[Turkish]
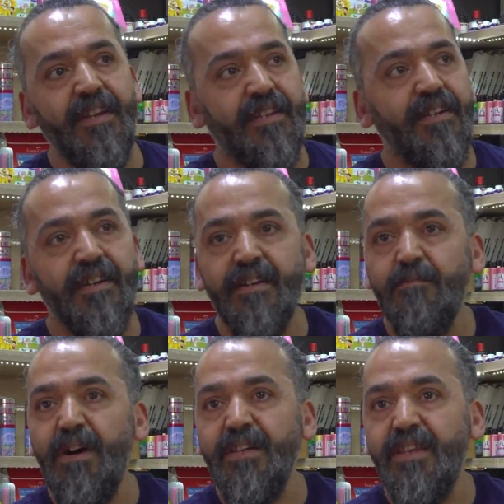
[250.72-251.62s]
nedir?
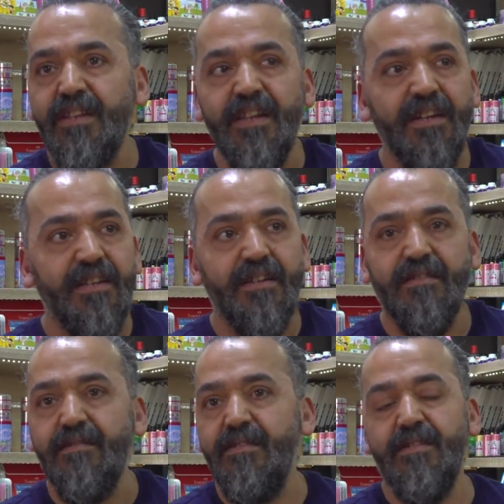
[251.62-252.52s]

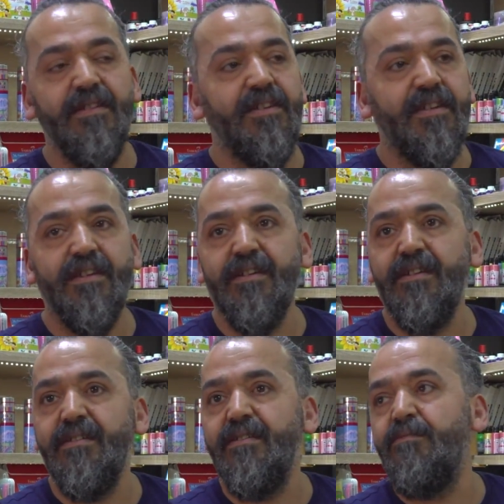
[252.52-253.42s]
Marketlerdir, e, işte
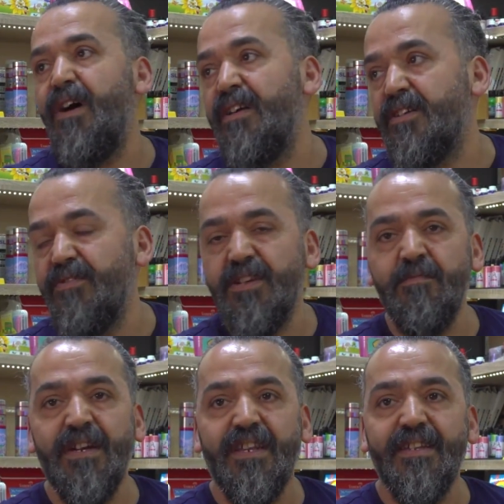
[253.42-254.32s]
e, alışveriş
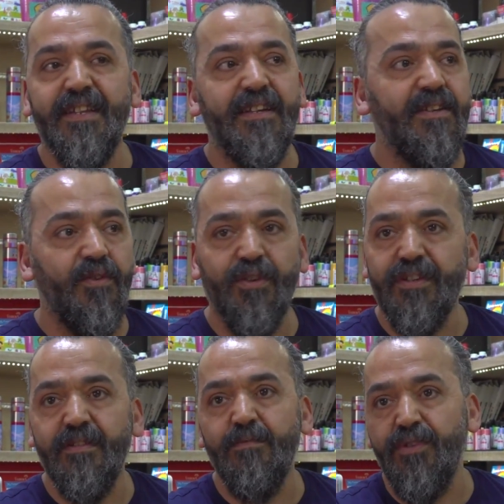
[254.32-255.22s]
merkezleridir,
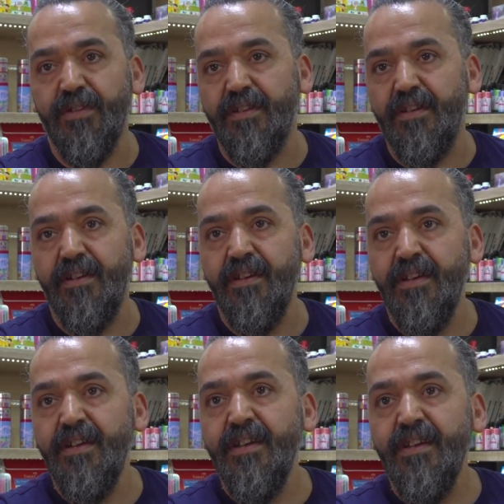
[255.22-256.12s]
orasıdır burasıdır.
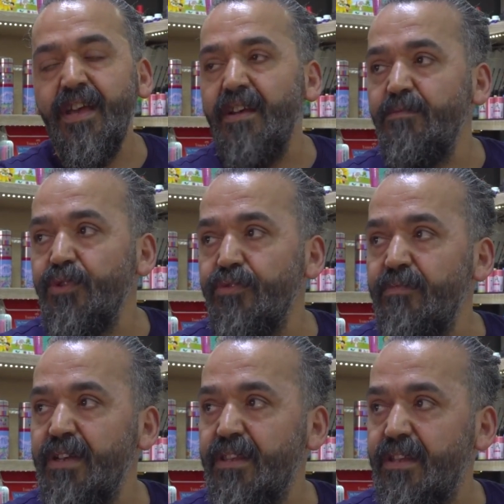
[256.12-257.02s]
Yani
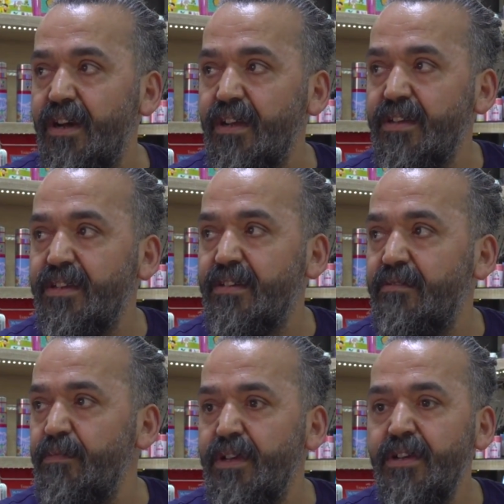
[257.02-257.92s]
bugün ben
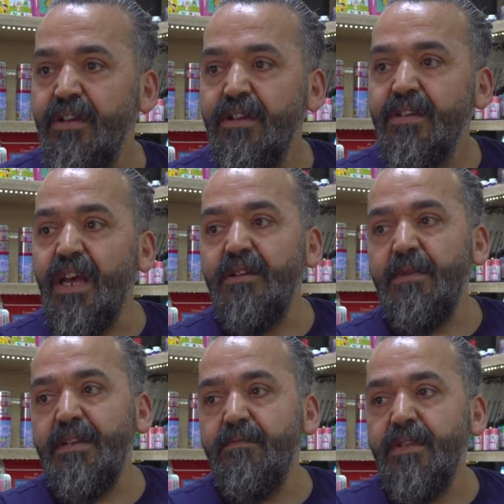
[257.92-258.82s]
araştırdım. Yani
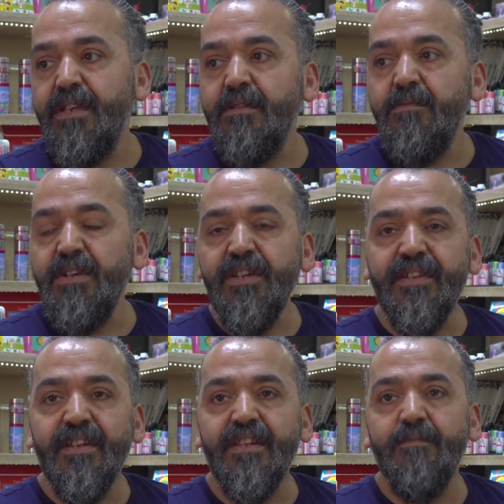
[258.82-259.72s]
benim 25'e
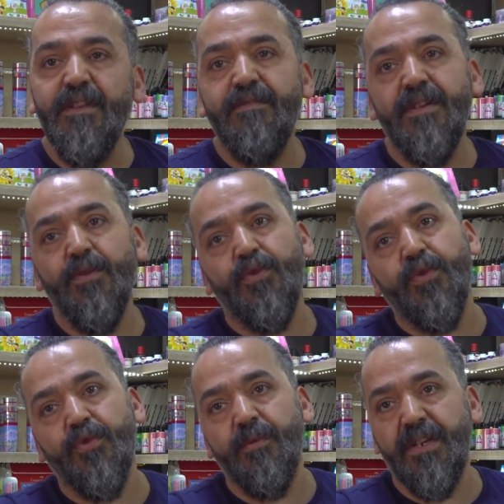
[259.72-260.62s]
sattığım defteri
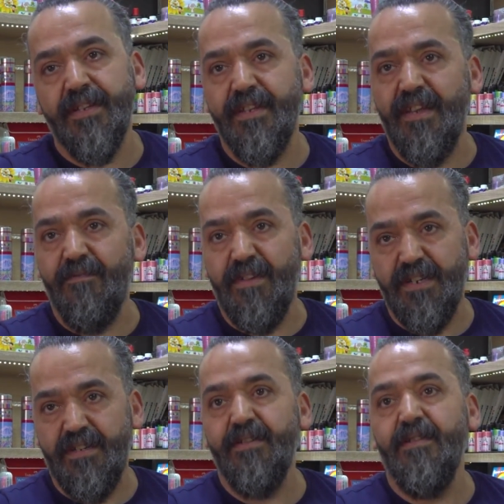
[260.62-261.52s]
30-35'e satan var
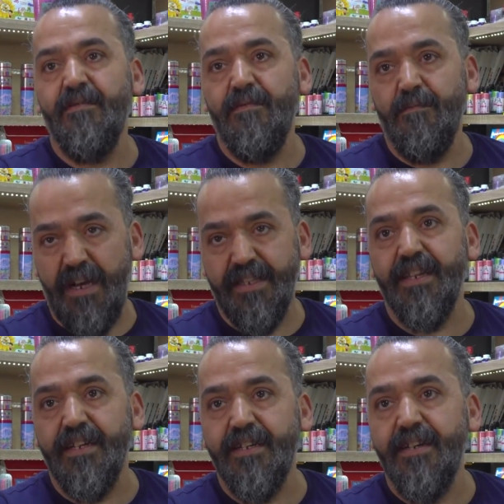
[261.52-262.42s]

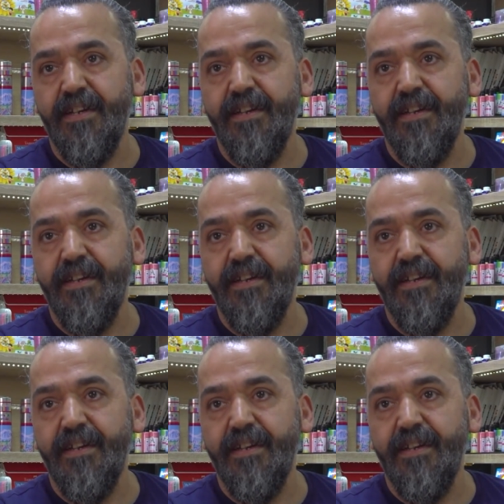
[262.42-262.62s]
mağazalar.